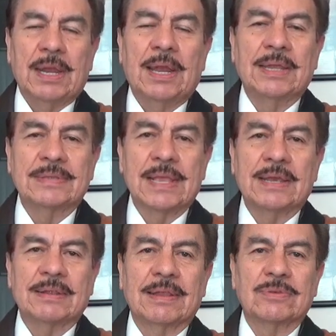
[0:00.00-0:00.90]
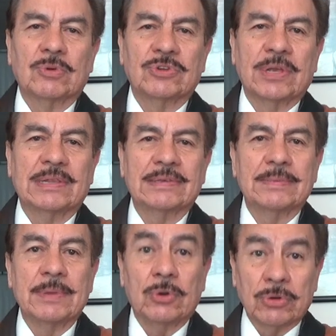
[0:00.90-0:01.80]
las negras, las corcheas, las
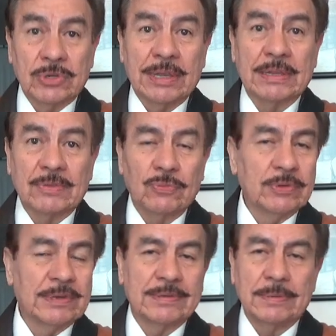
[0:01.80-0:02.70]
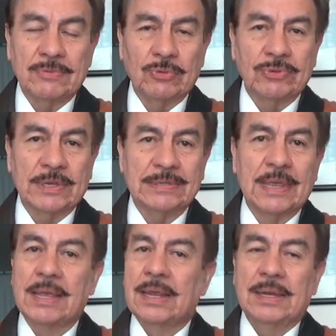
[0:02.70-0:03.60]
semicorcheas, las fusas, semifusas,
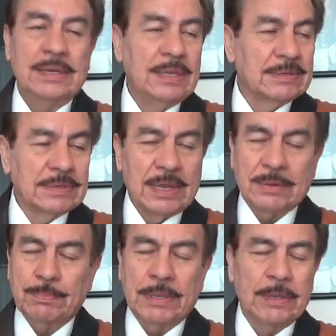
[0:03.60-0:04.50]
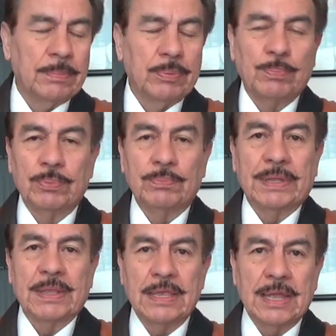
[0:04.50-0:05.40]
ni estar eh,
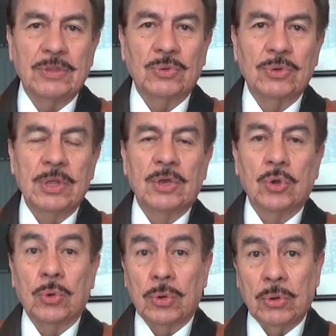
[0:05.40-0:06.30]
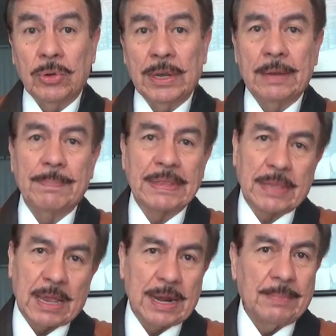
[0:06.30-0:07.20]
batallando con el
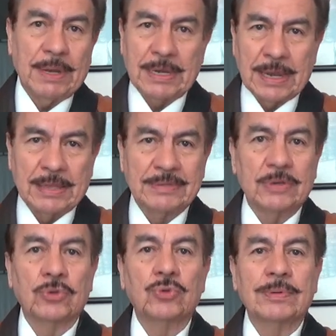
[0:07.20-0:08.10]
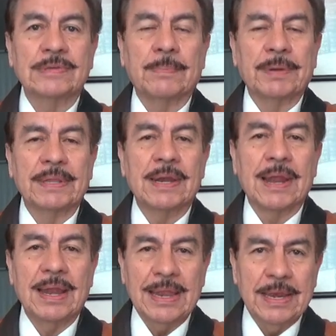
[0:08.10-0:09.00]
pentagrama ni nada, sino tú vas a aprender
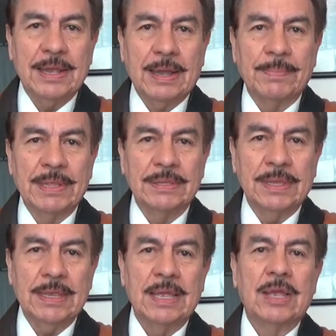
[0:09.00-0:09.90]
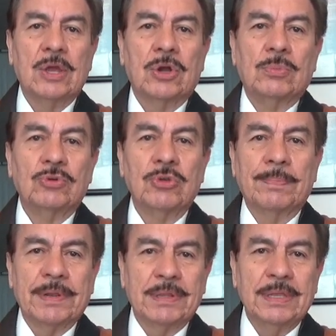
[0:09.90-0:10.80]
líricamente, como yo
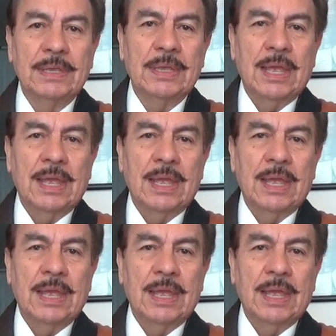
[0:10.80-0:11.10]
aprendí